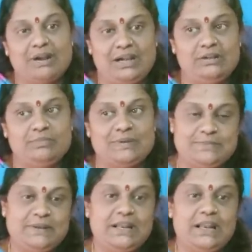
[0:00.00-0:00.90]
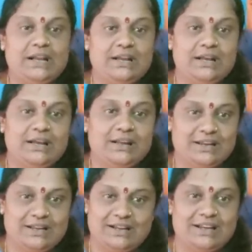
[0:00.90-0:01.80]
వాళ్ళు పసిపిల్లలాగా
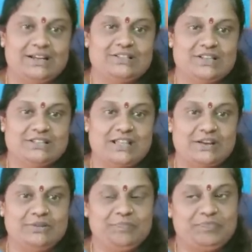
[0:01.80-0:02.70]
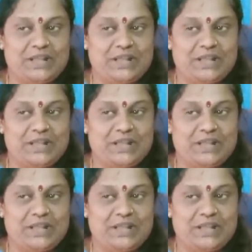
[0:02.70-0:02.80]
రకరకాలుగా చేస్తారు